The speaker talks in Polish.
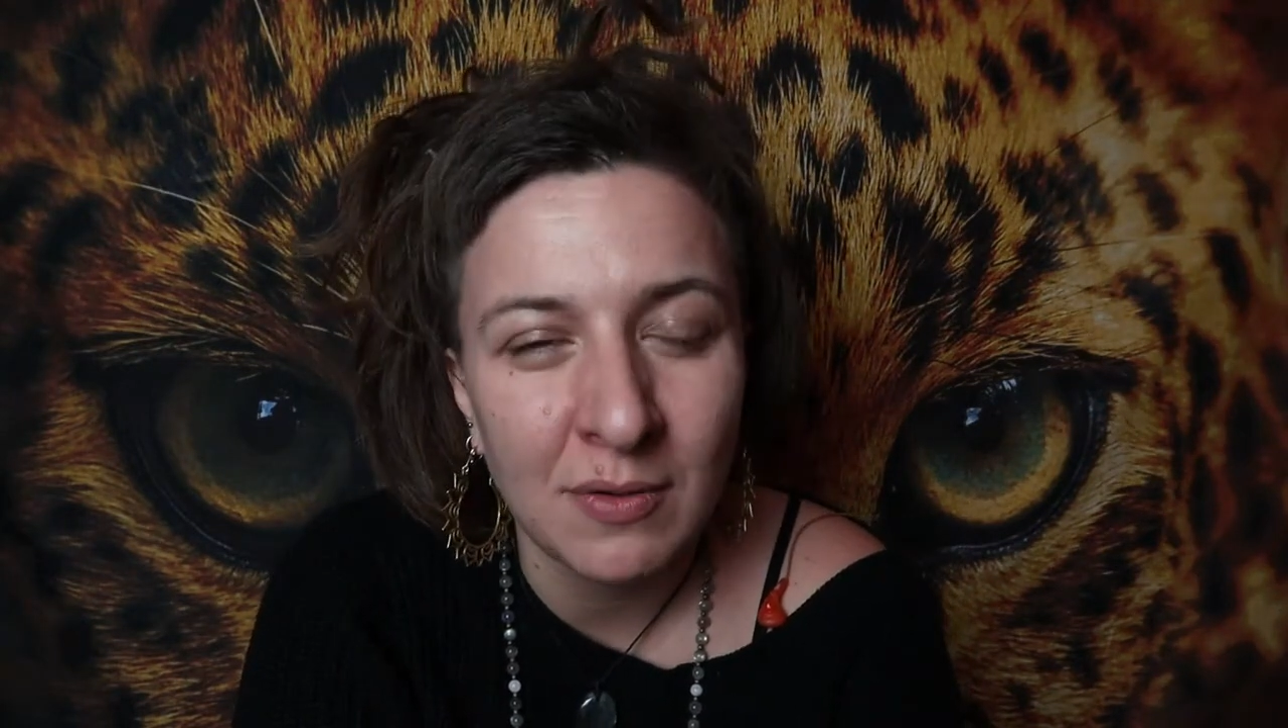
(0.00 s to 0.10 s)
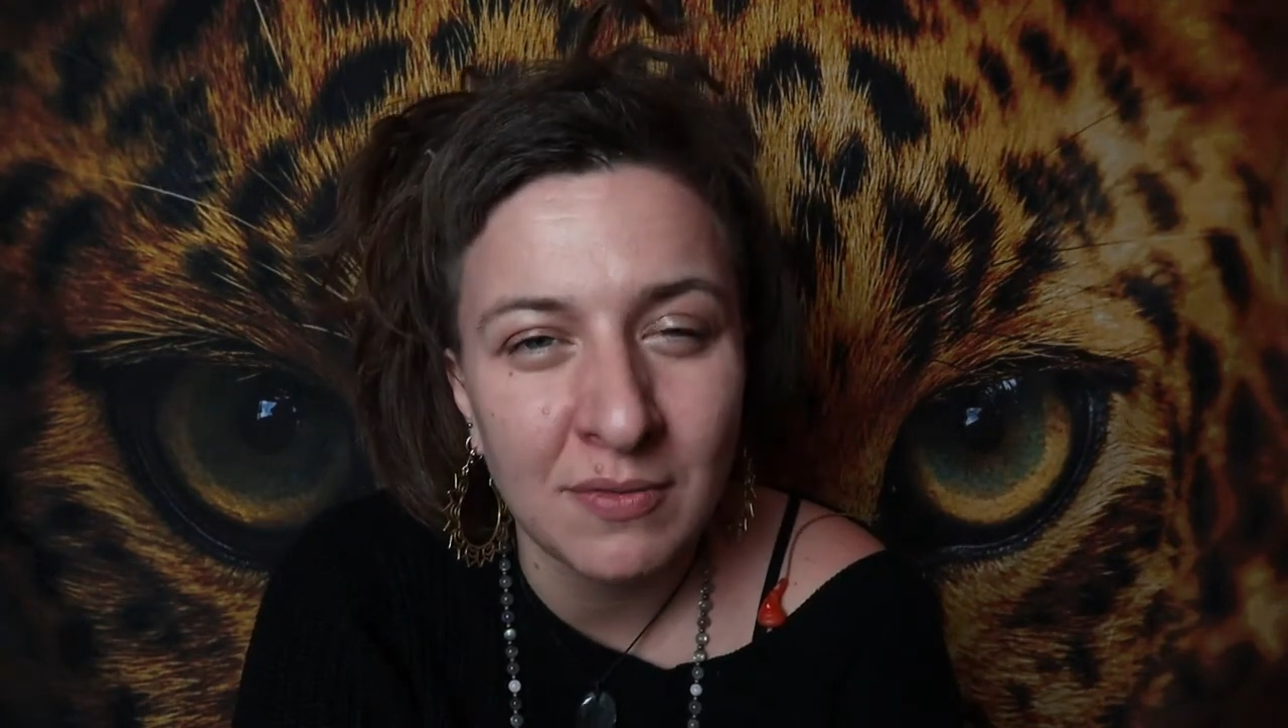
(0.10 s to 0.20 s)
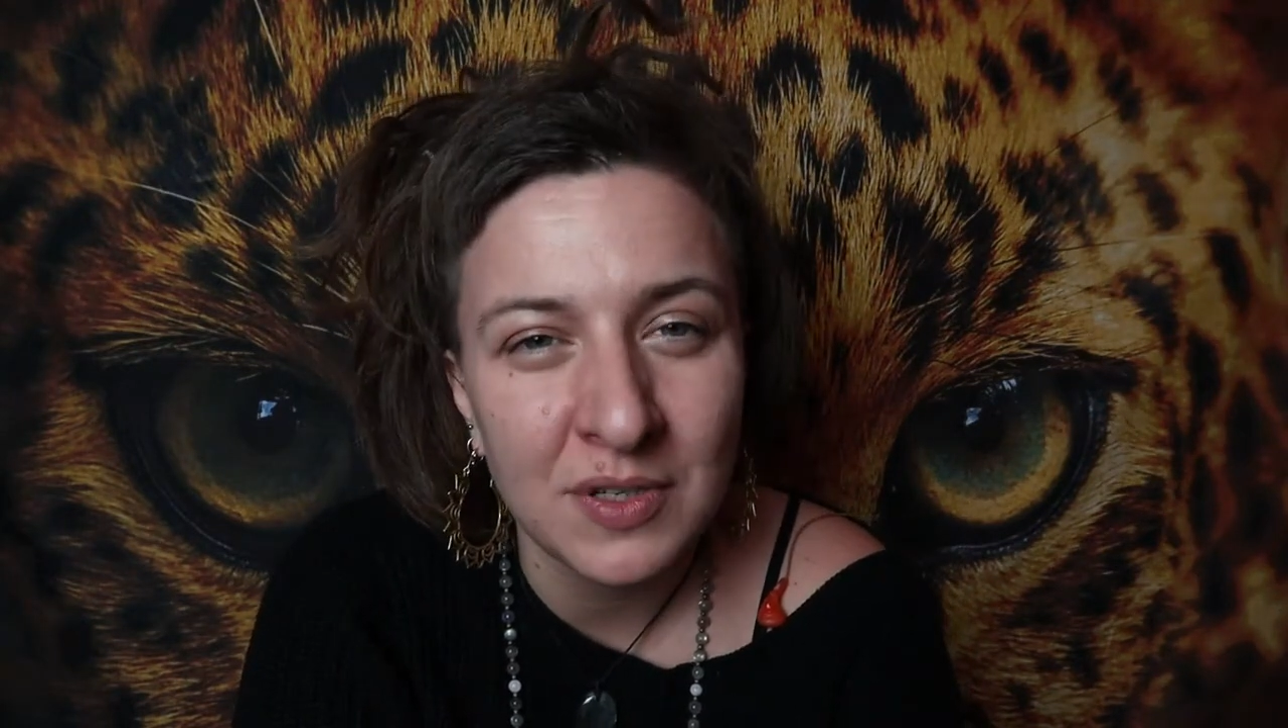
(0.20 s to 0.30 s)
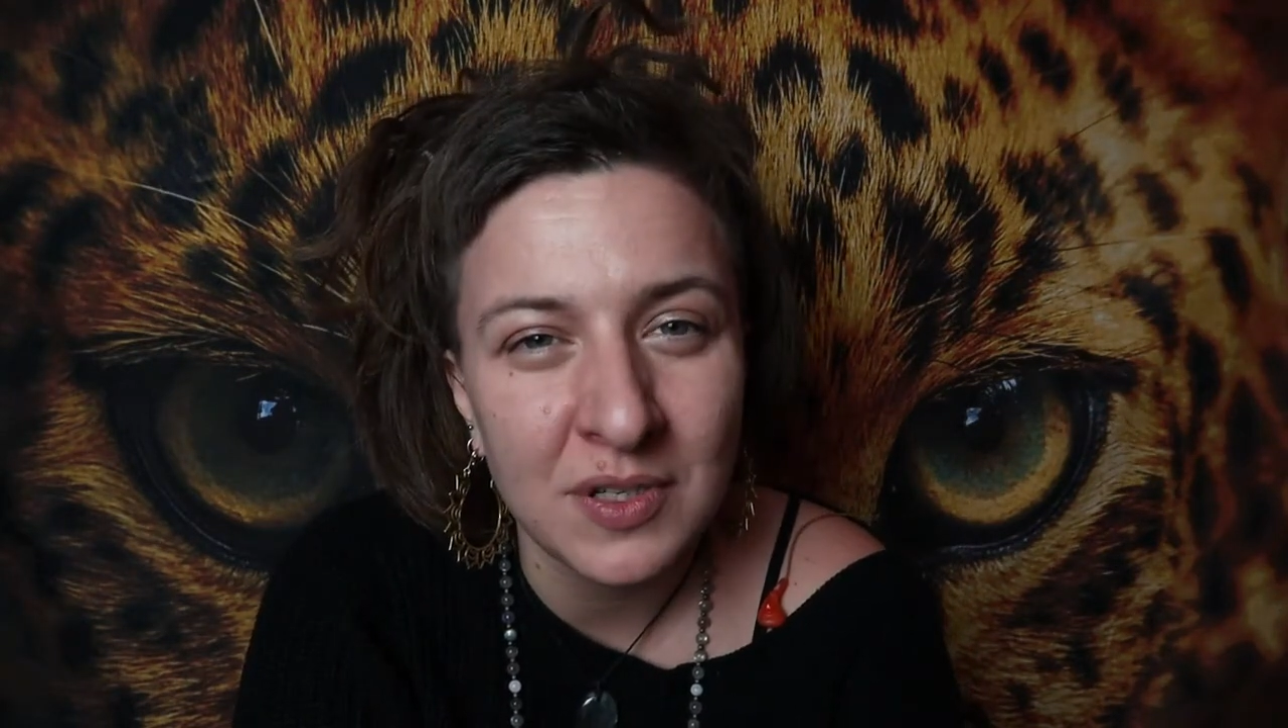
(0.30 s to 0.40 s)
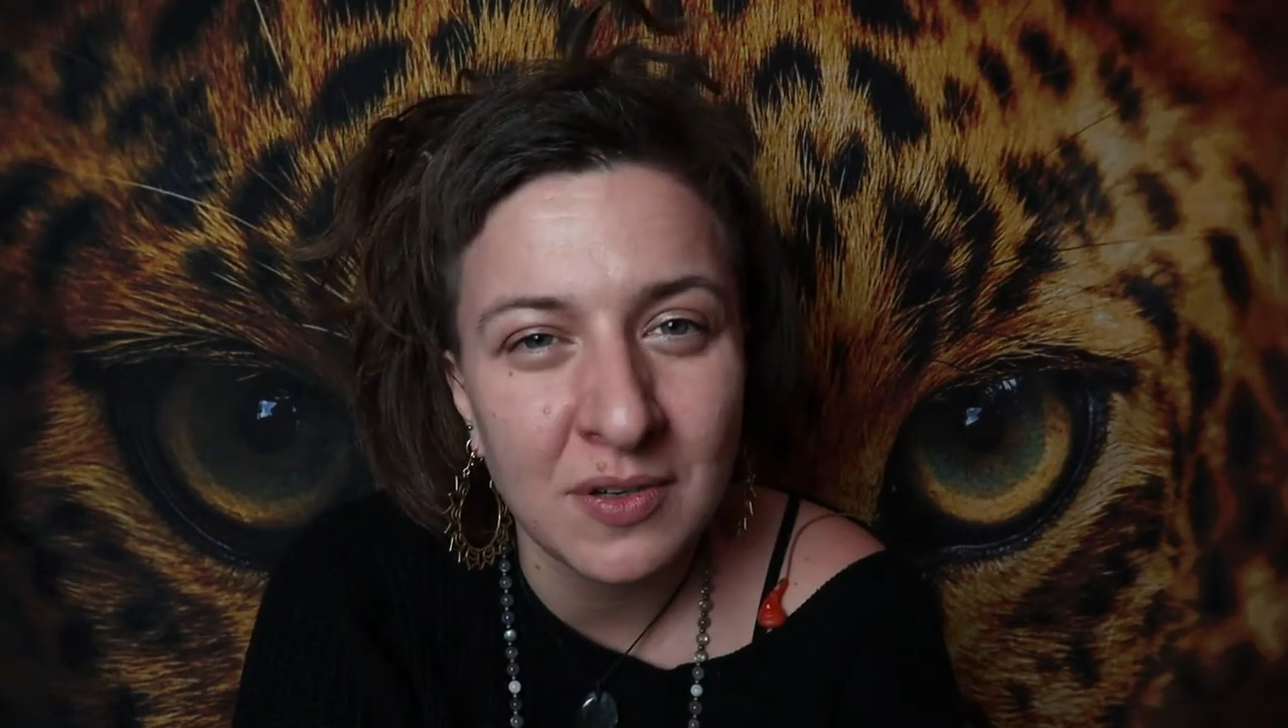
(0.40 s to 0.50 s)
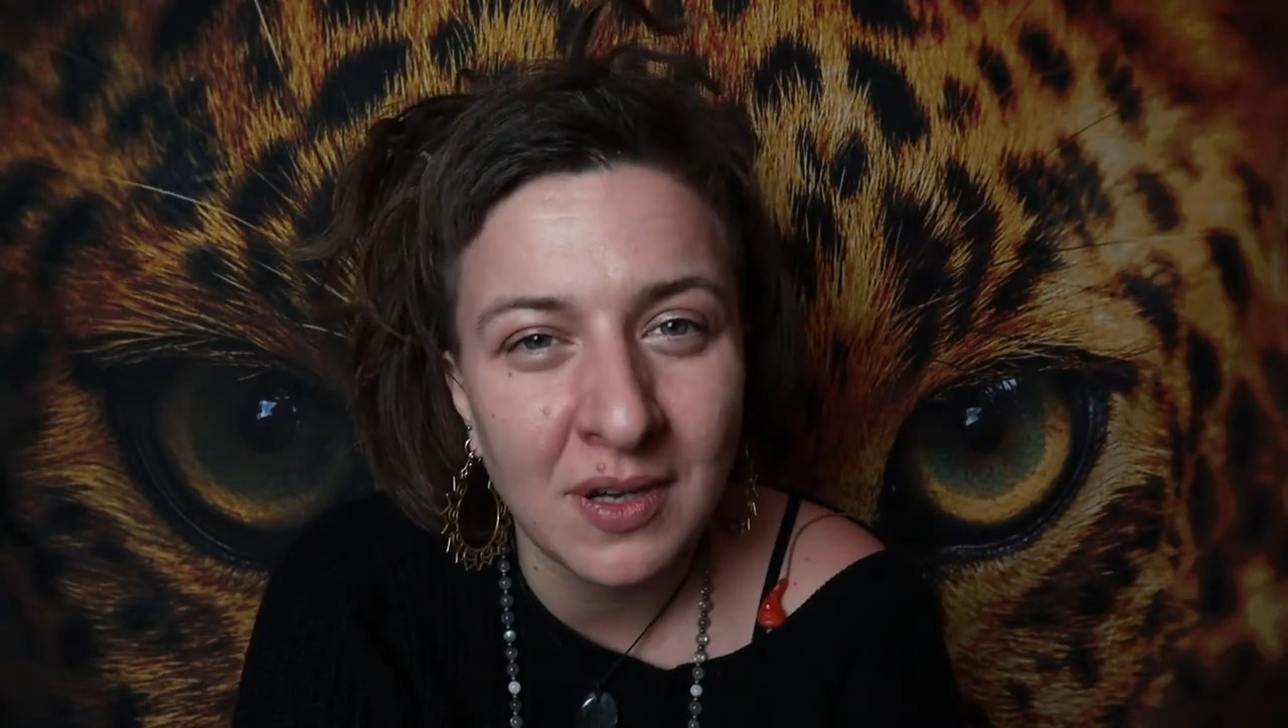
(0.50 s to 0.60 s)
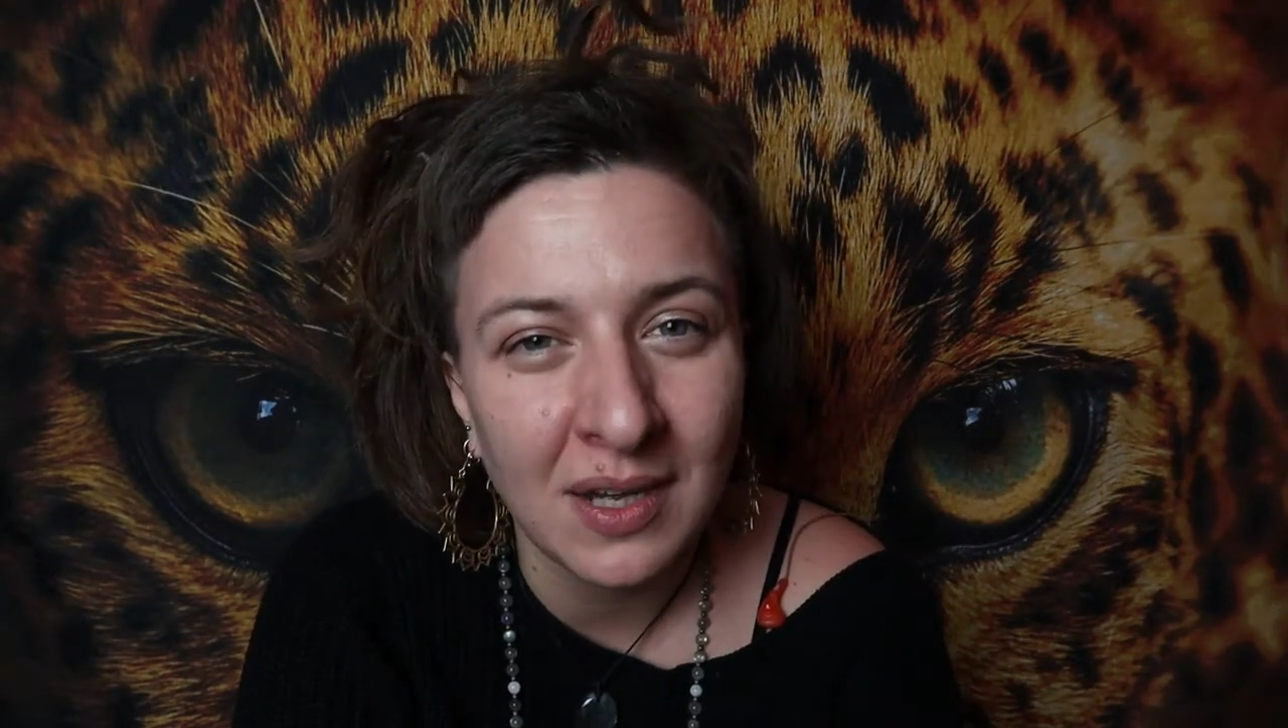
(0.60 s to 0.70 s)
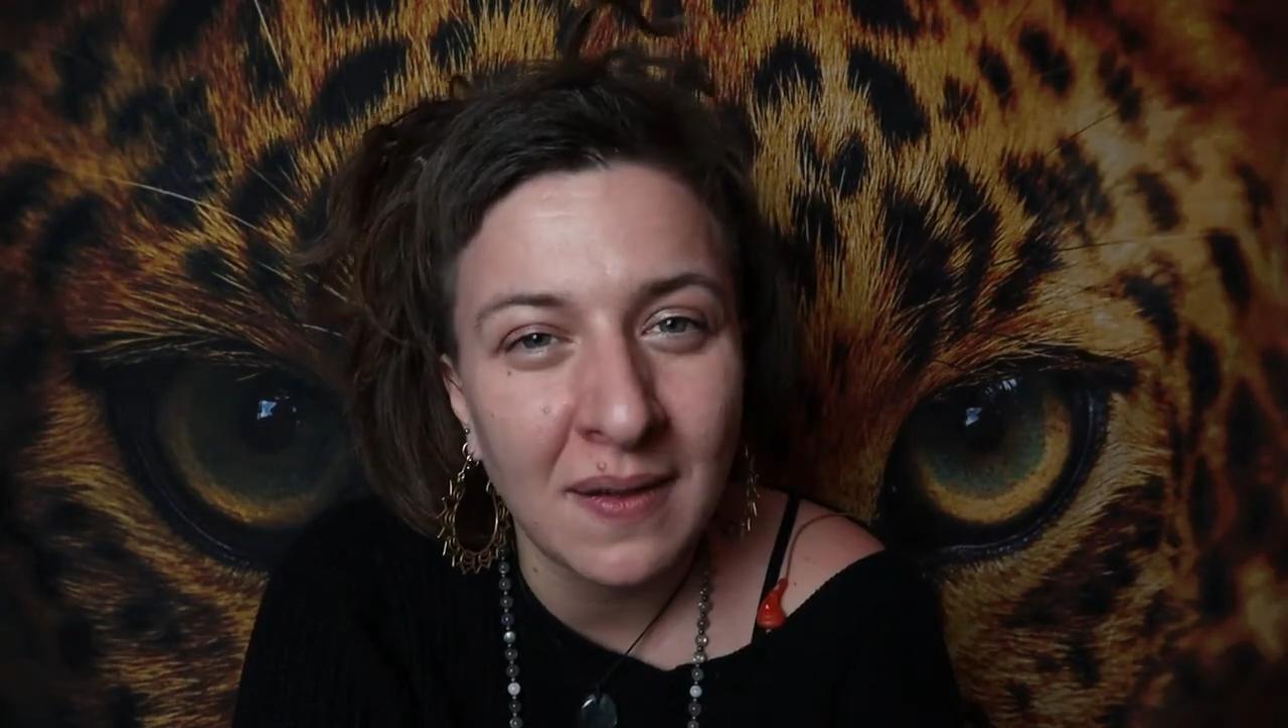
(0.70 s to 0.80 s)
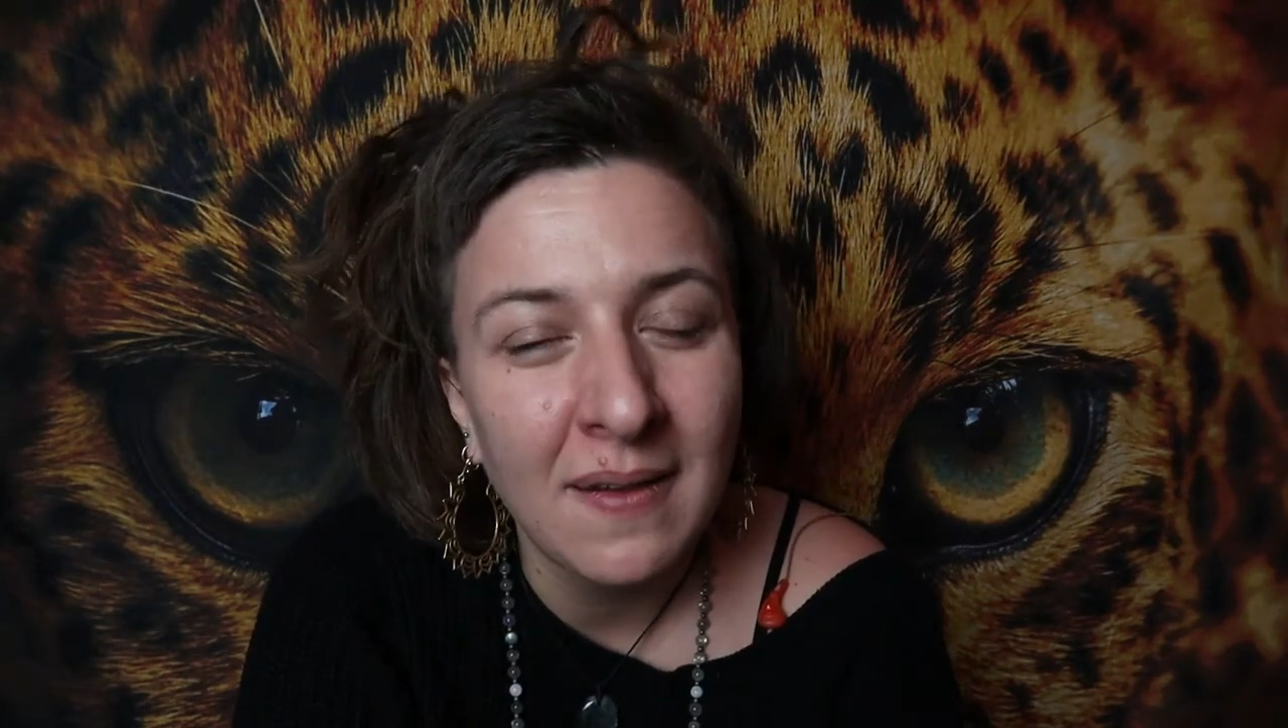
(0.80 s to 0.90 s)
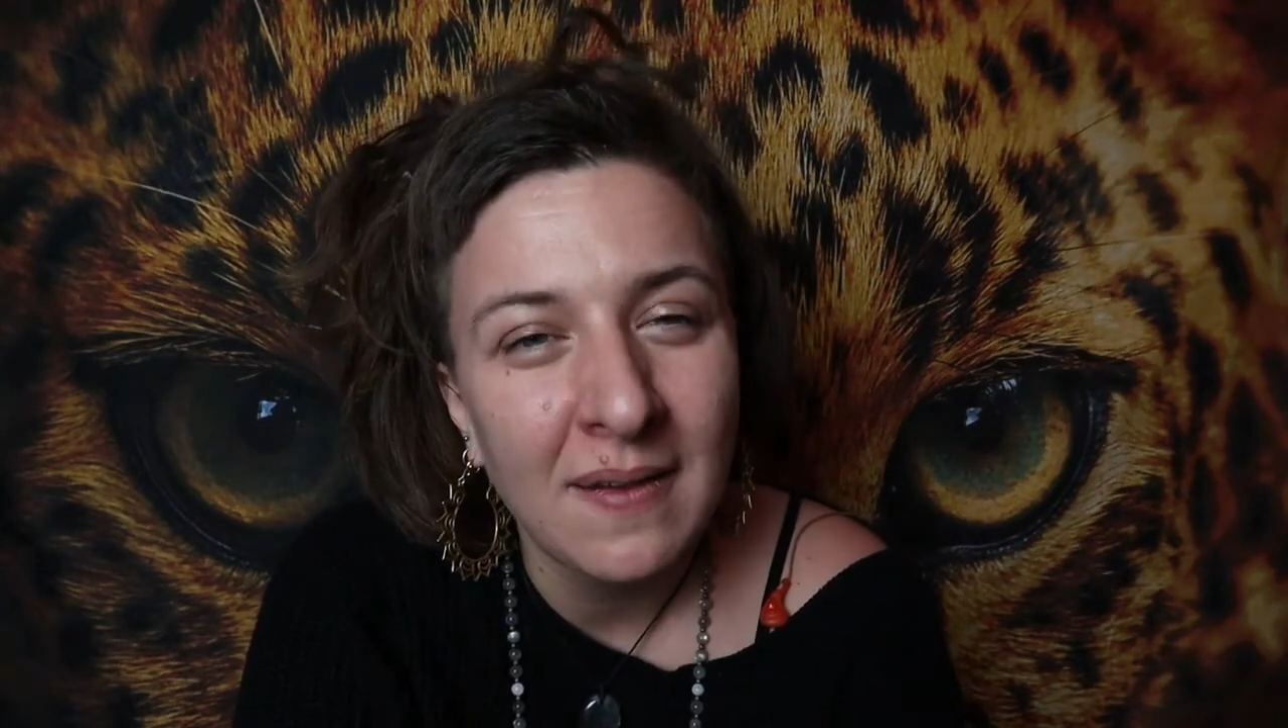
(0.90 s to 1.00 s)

również yoga